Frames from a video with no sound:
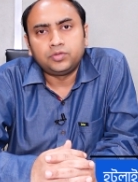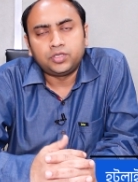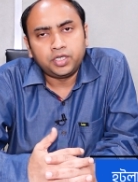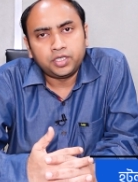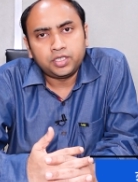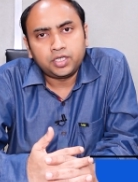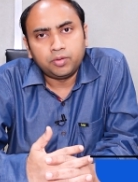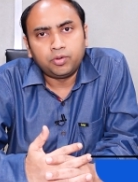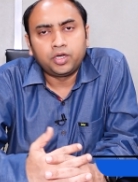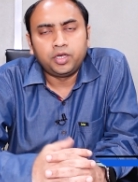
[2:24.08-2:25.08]
জেনেটিক
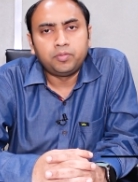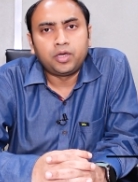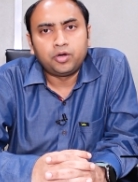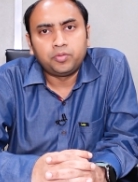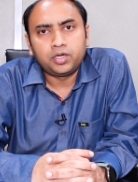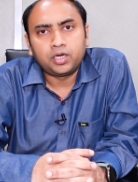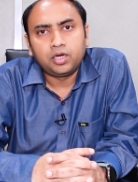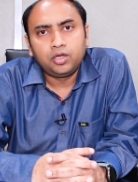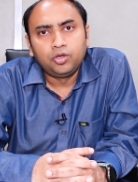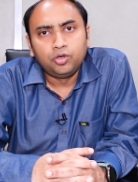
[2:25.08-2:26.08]
এবং এনভায়রনমেন্টাল
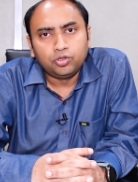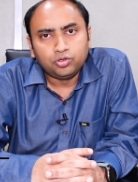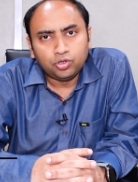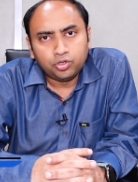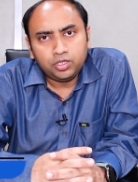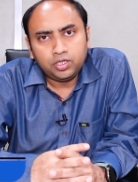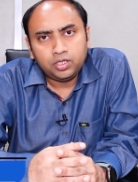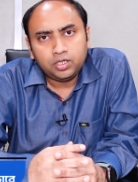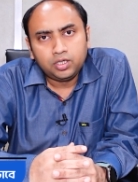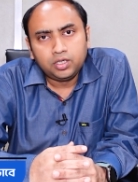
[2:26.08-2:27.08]
যদি
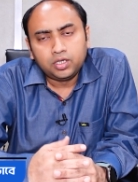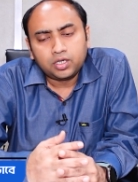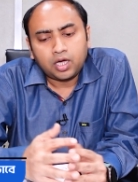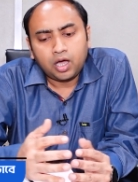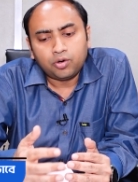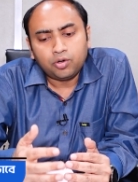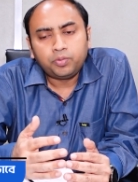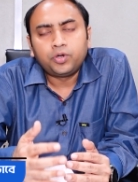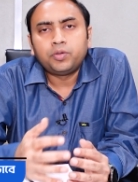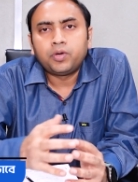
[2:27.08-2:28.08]
কারো
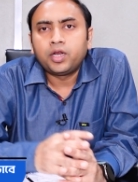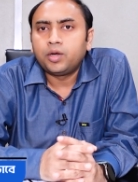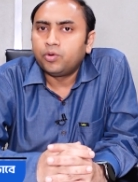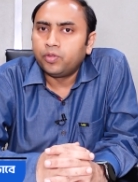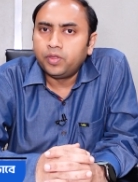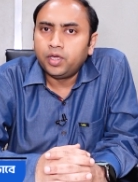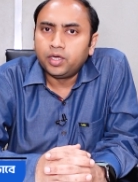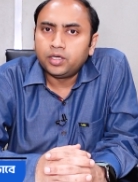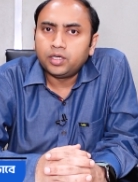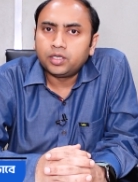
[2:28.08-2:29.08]
পরিবারের মধ্যে
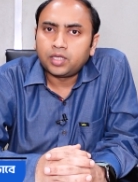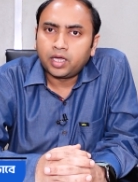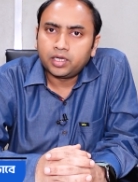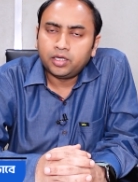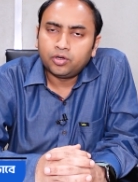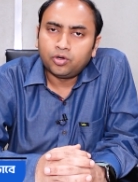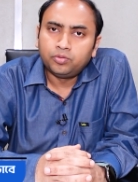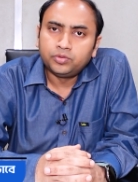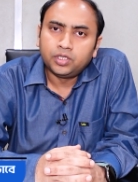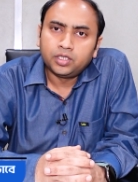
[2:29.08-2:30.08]
থাকে
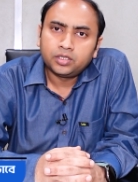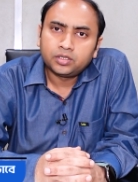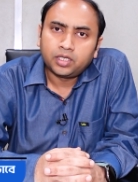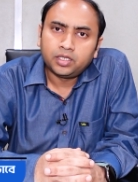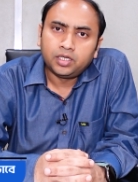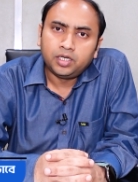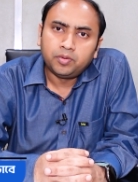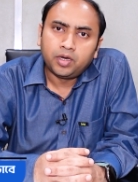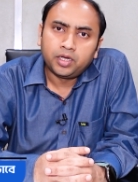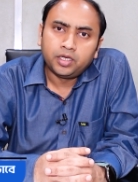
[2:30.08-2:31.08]
এরকম যে তাদের
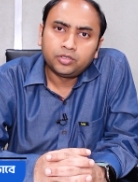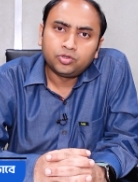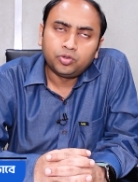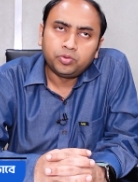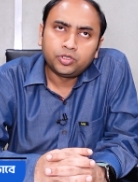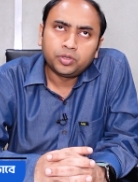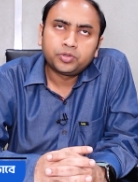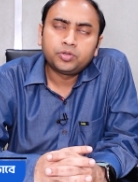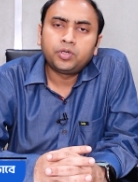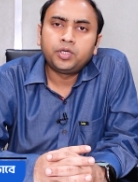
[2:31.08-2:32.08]
লিভারে চর্বি
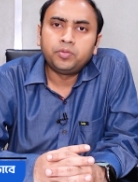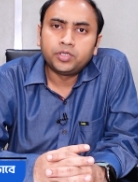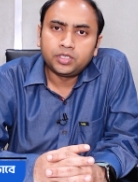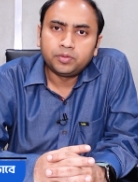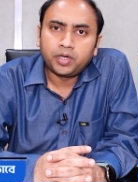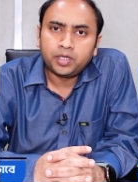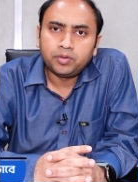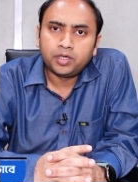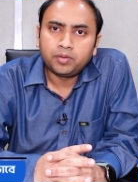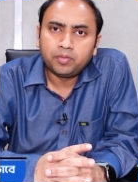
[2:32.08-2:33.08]
সবসময়ই বেশি
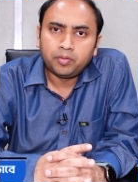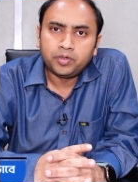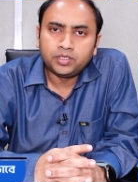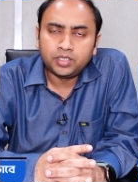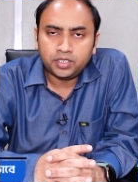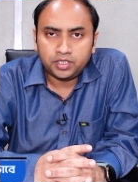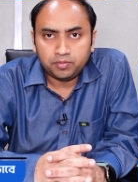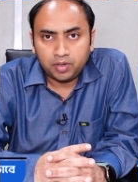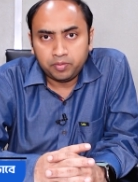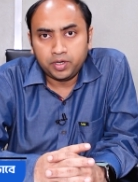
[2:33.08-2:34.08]
পারিবারিকভাবে
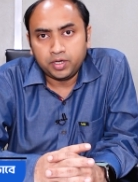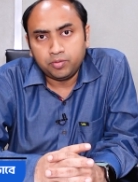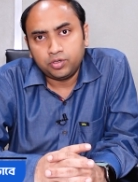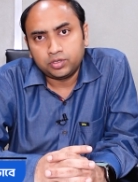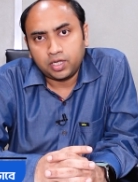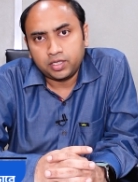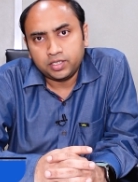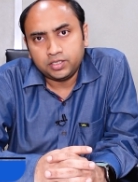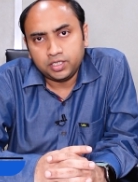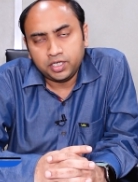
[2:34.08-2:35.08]
জেনেটিকভাবে এবং
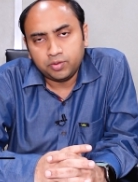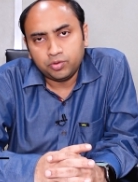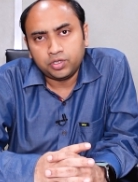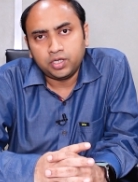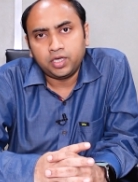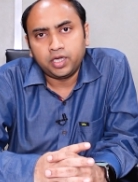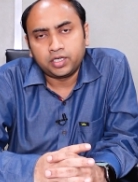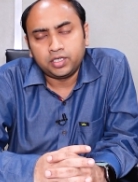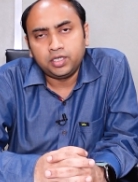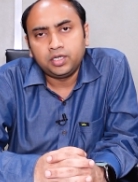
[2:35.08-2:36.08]
তাদের জিনের মধ্যে
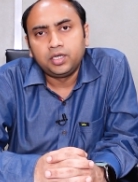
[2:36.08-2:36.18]
একটি